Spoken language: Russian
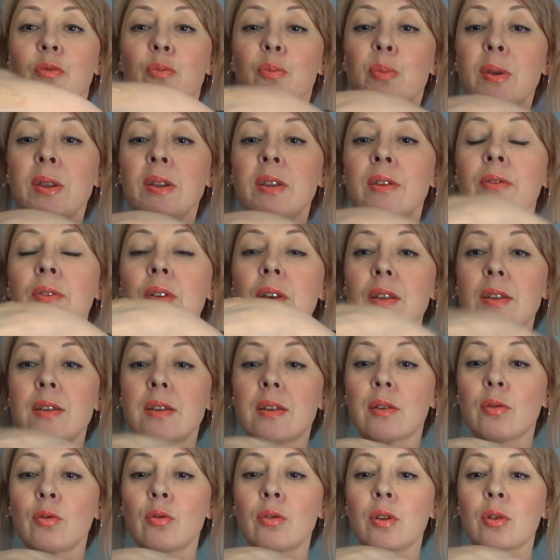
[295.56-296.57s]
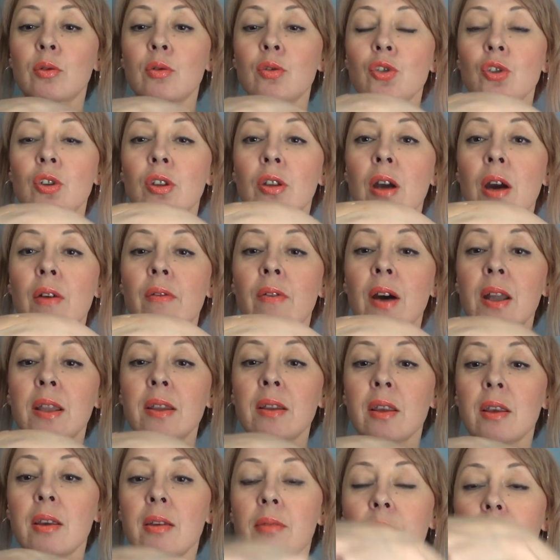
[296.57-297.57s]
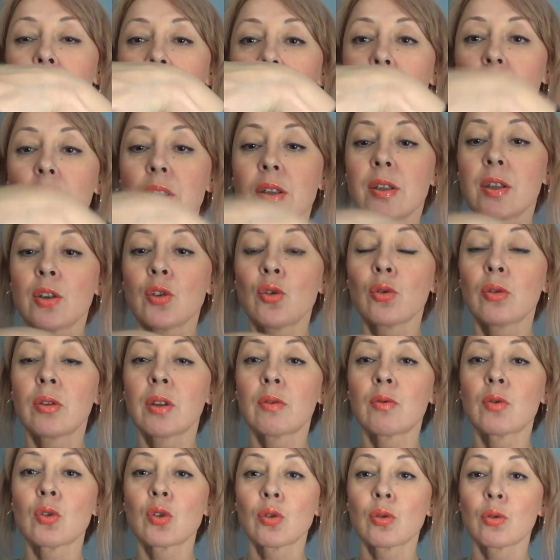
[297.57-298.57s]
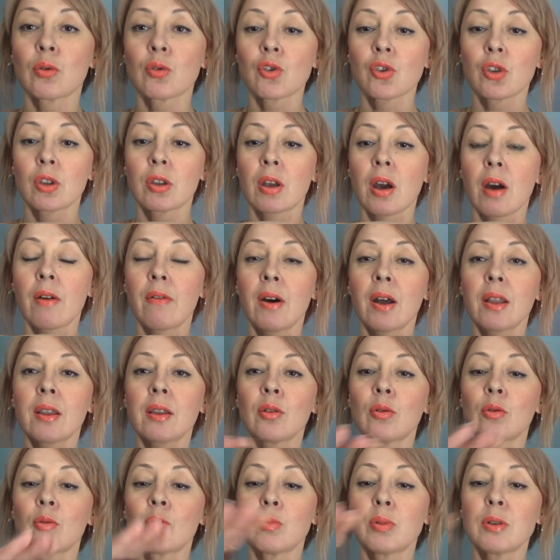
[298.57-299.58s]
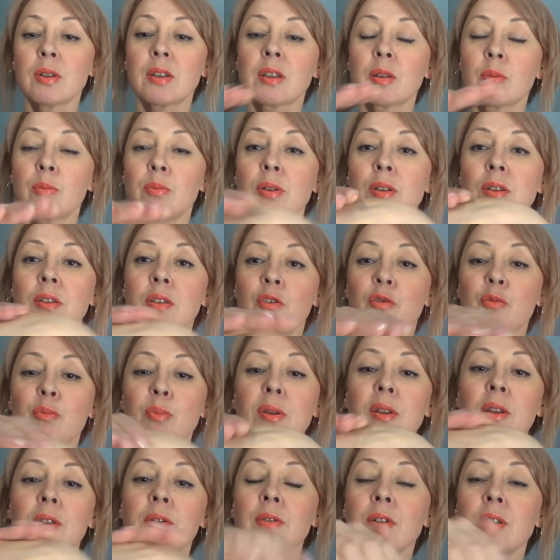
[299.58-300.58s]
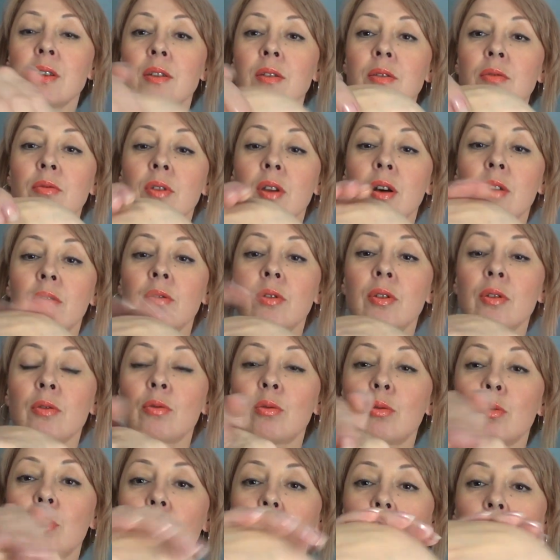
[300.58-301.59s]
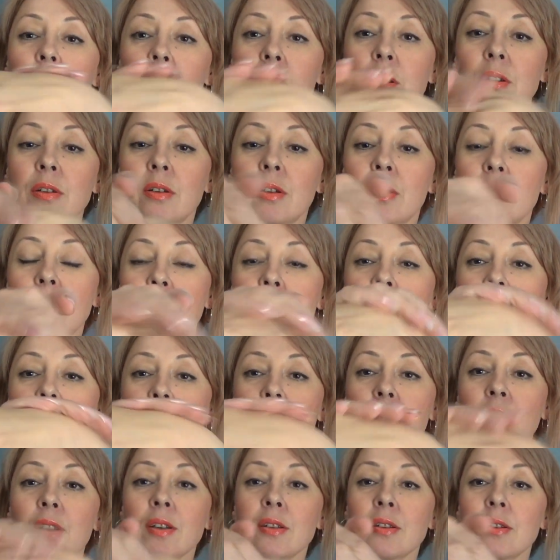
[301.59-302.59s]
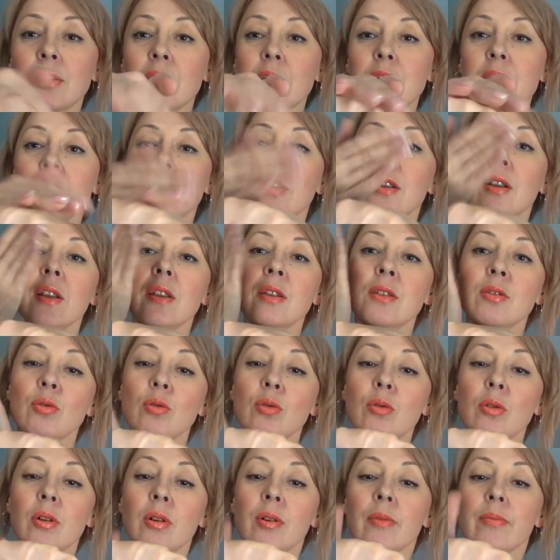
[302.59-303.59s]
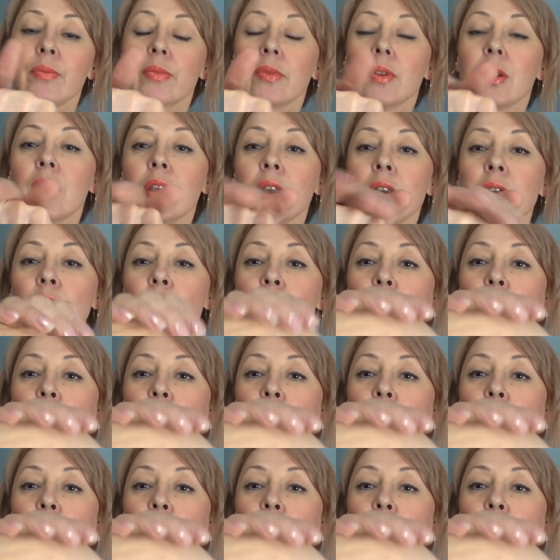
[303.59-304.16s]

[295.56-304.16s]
Впитывается, он такой жидковатый, и за счет того, что он жидковатый, он быстро-быстро впитывается. Вот так вот его раз-раз-раз-раз-раз на лицо. И